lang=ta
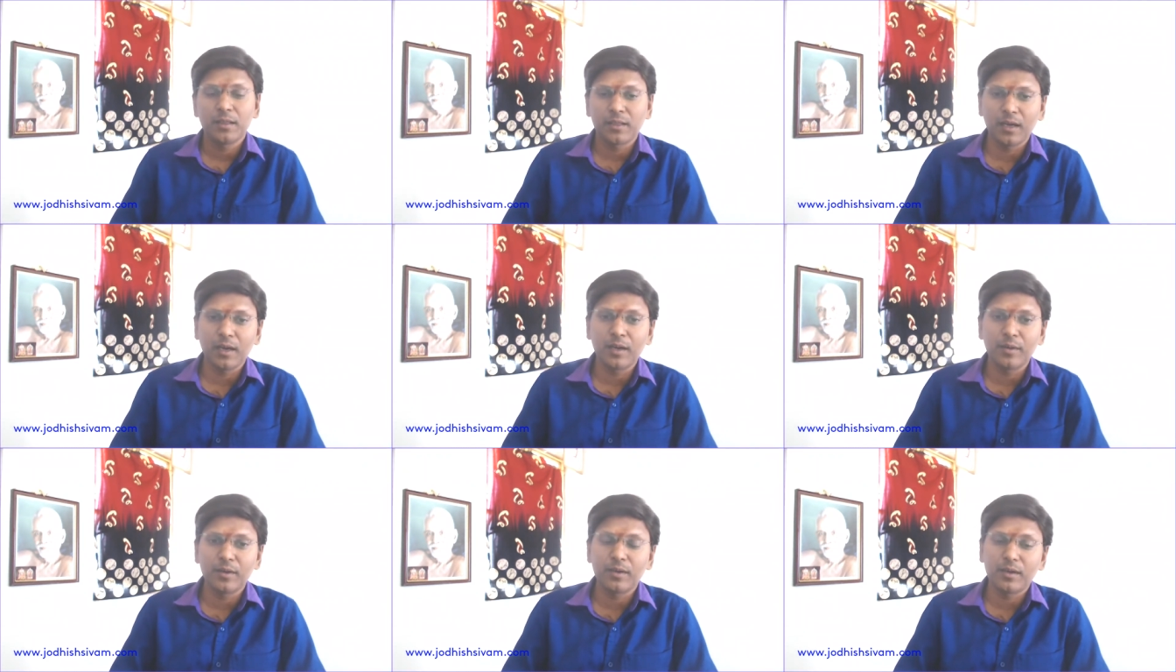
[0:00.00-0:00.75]
தங்கள்
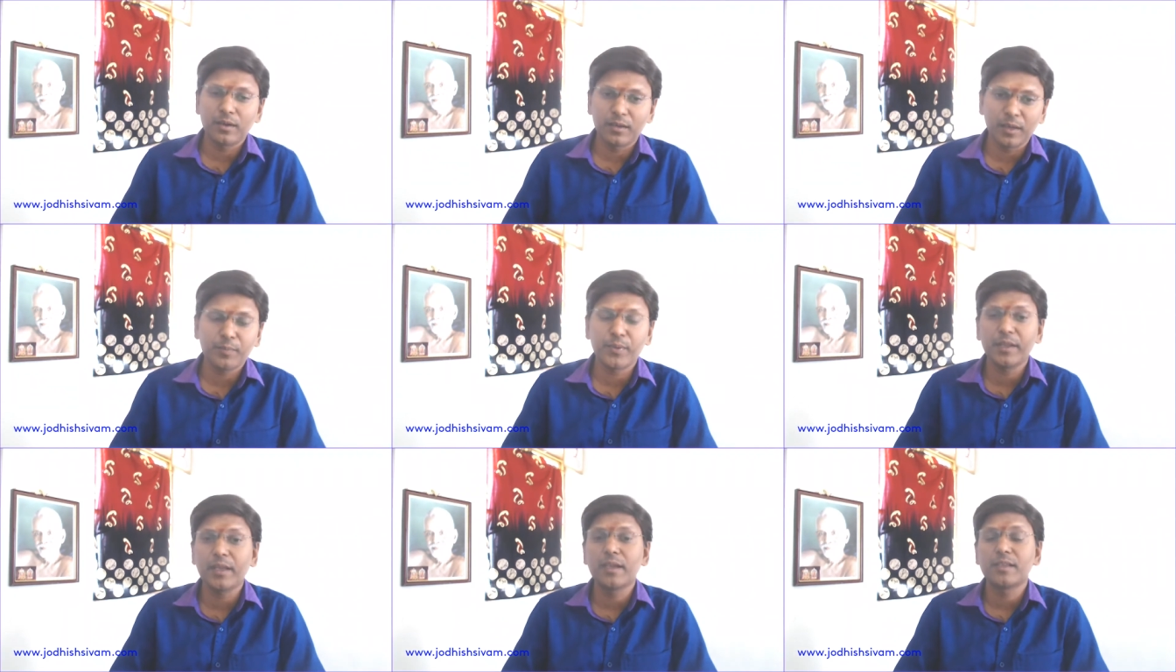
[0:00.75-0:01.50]

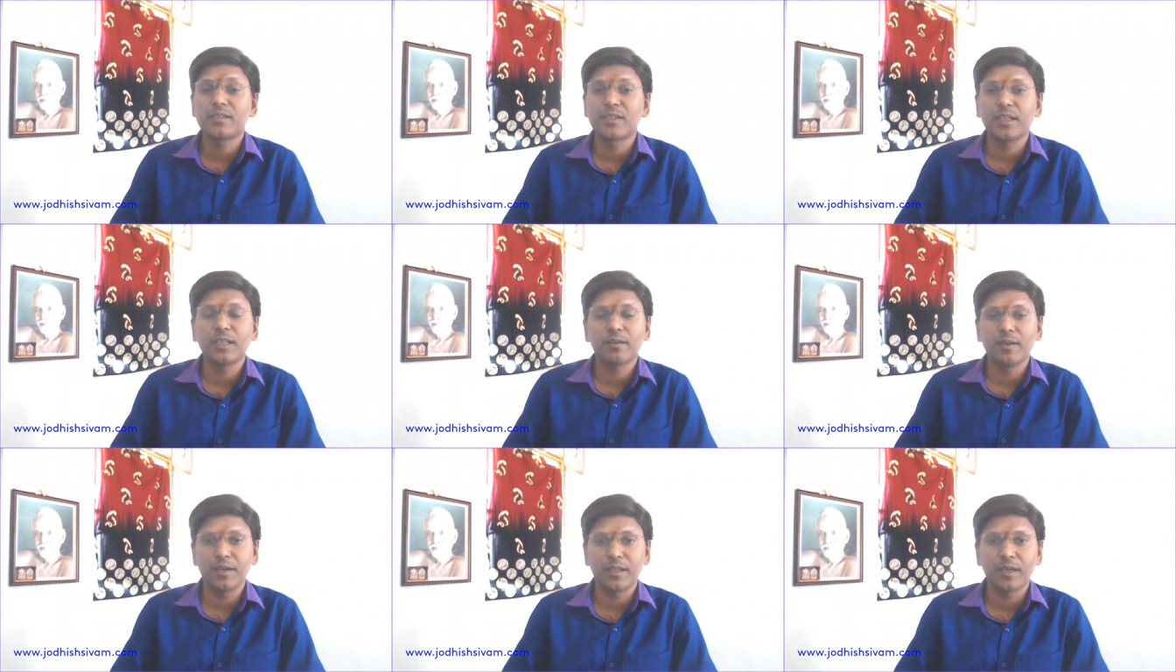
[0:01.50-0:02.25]
நற்பணியை செய்ய
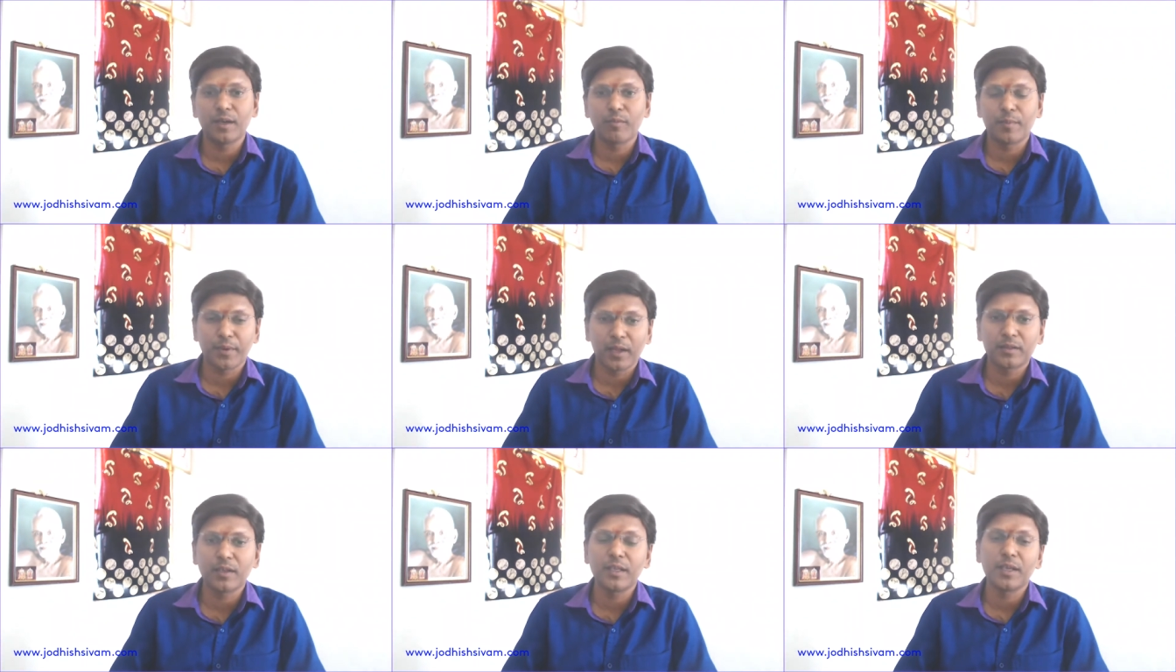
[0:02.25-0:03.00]
வேண்டிய நம்ம
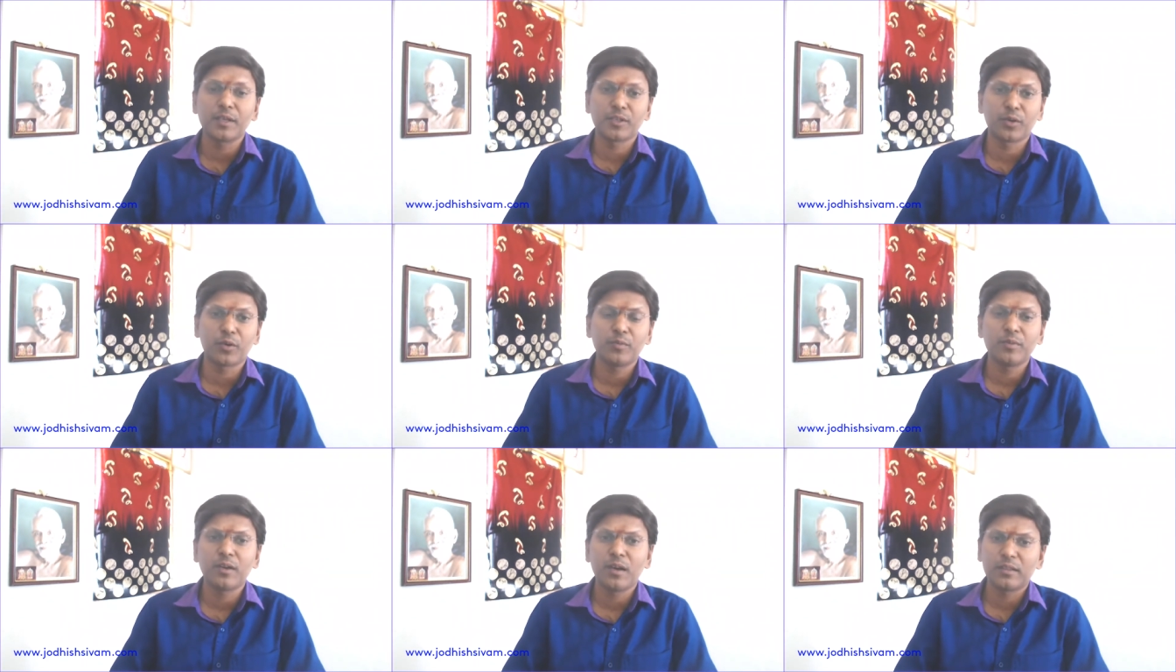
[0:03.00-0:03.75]
பிரார்த்தனையை செய்கிறோம்
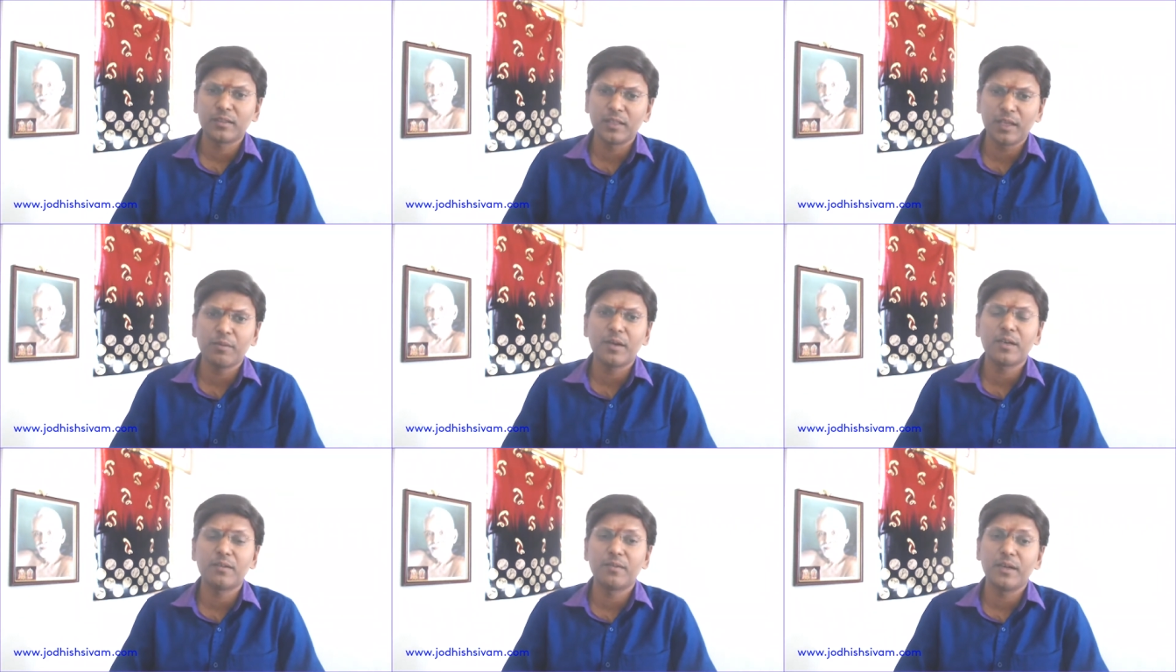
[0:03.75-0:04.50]
அந்த
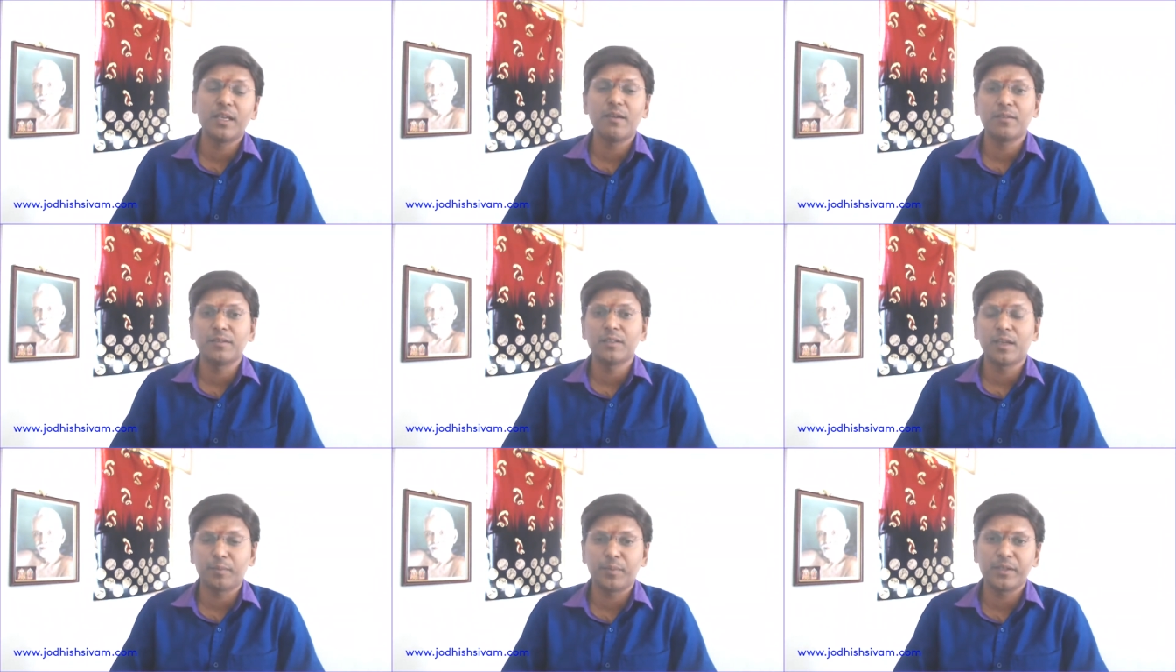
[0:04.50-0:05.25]
தெய்வங்கள் வெளியே வந்து
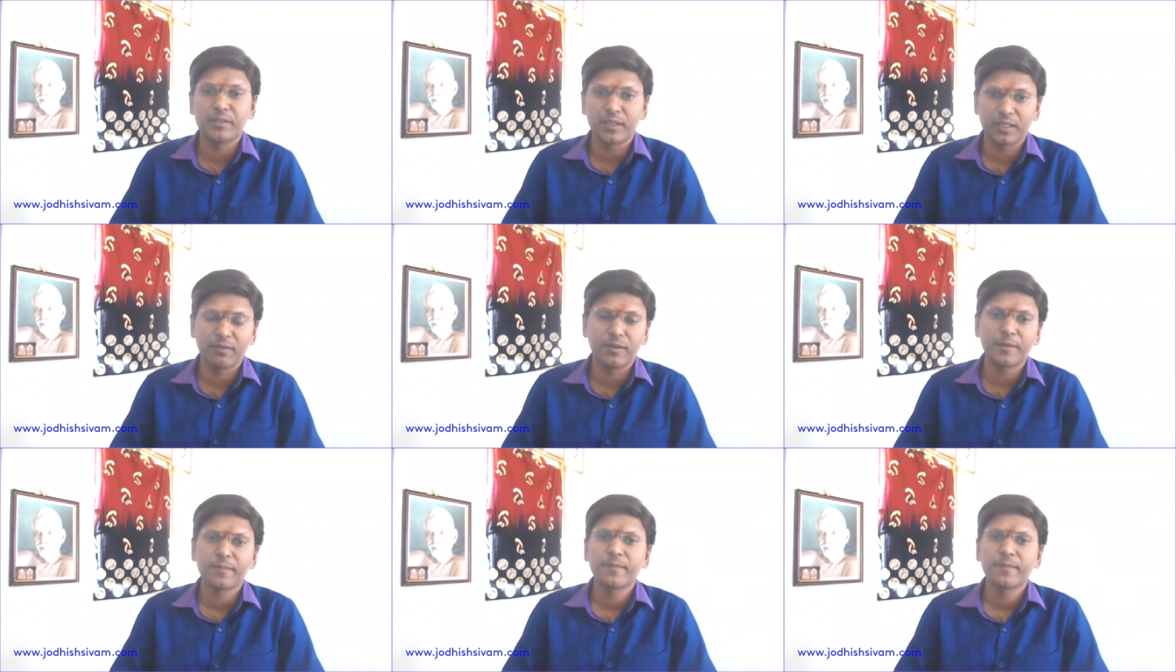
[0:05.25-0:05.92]
நற்பணி செய்ய வேண்டும்